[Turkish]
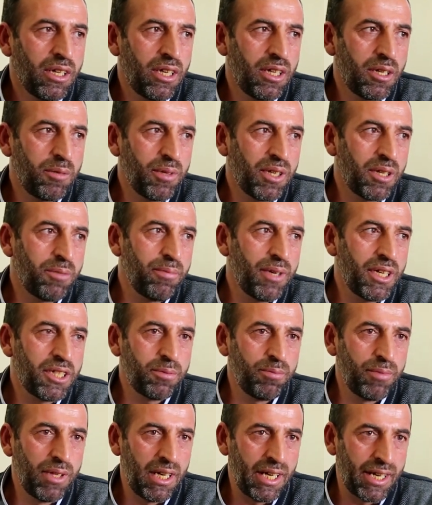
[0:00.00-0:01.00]

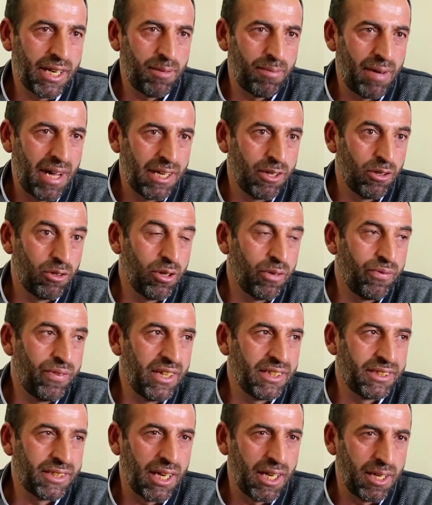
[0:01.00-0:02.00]
20-25 milyara mal oluyor
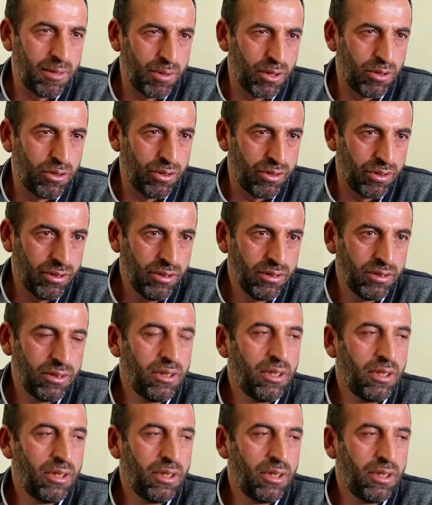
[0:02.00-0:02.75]
filtreli bir kuyu.